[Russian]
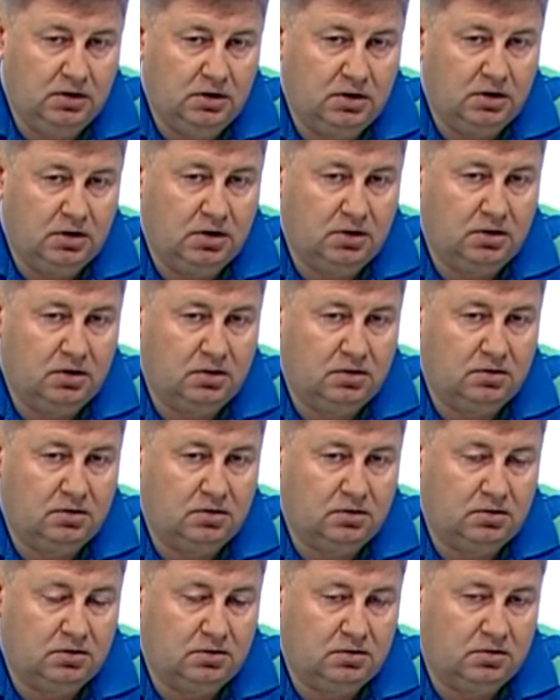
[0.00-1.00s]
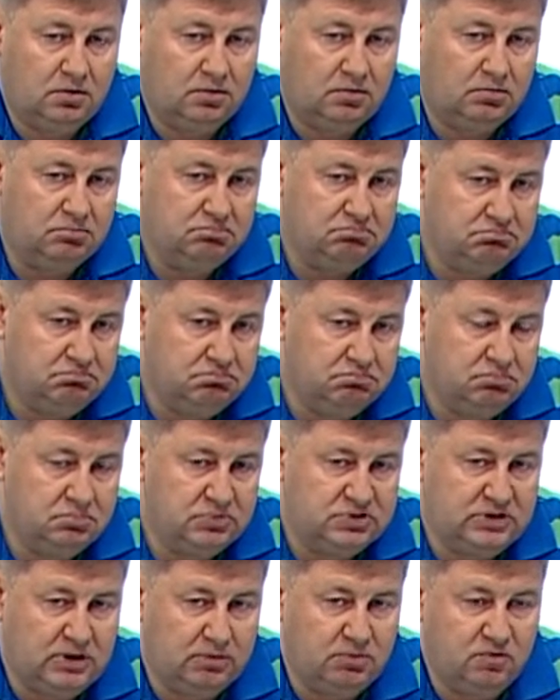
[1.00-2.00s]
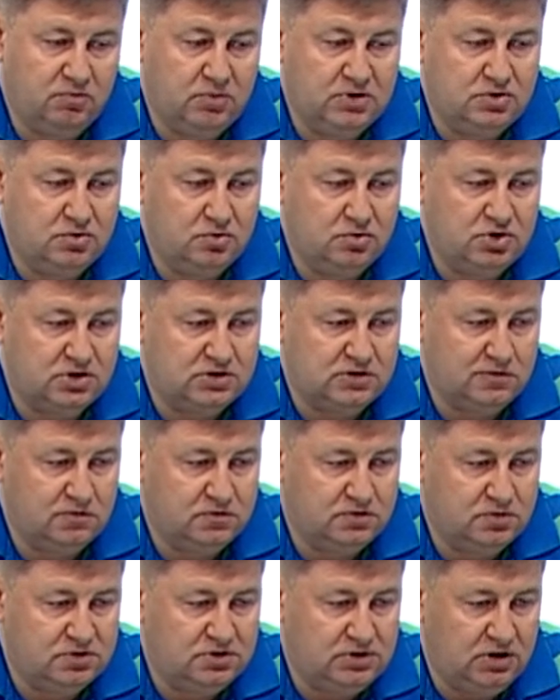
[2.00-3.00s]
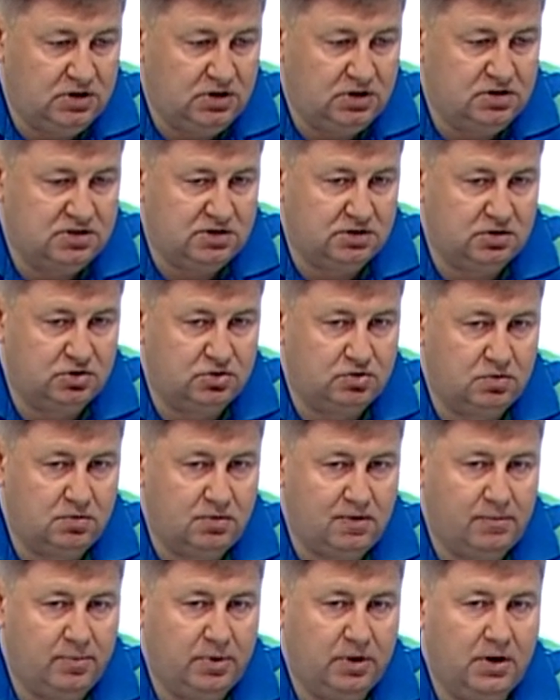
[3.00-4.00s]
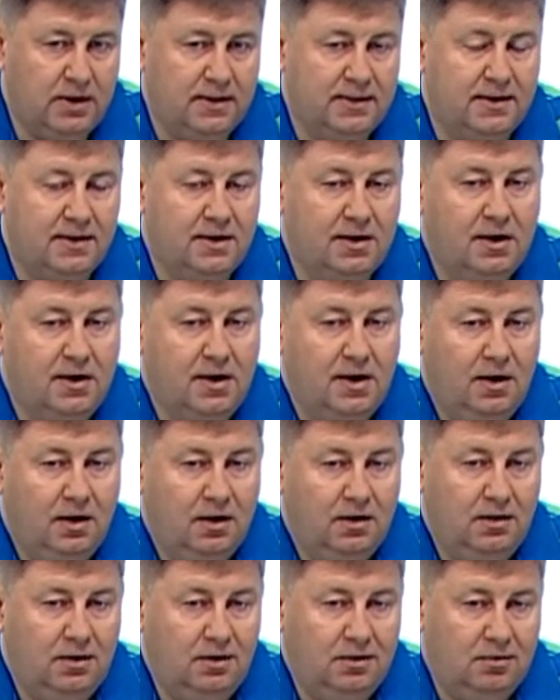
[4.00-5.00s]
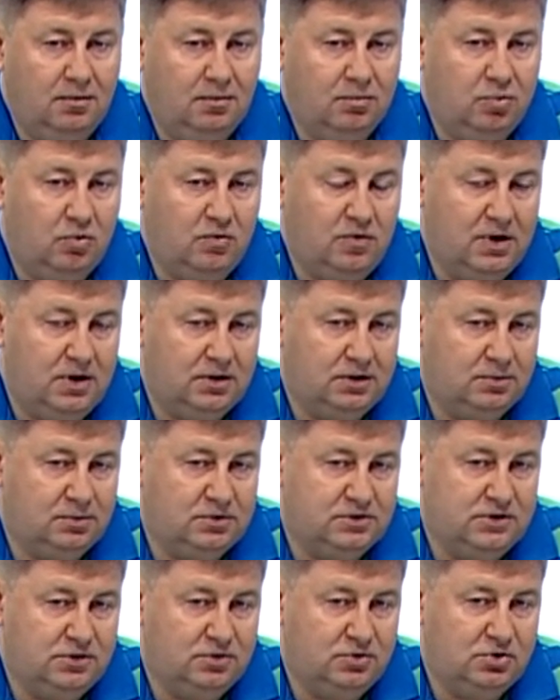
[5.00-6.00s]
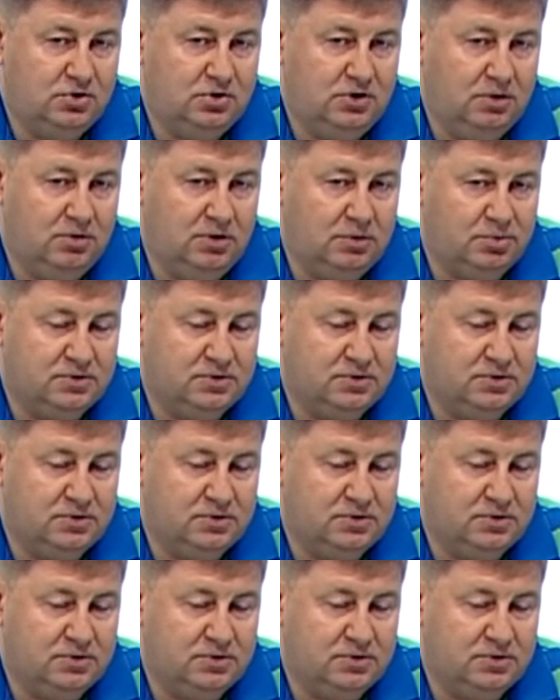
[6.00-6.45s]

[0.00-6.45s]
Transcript: игры. С нами вместе участвовала 73-я десантно-штурмовая бригада. И буквально там на следующий день мне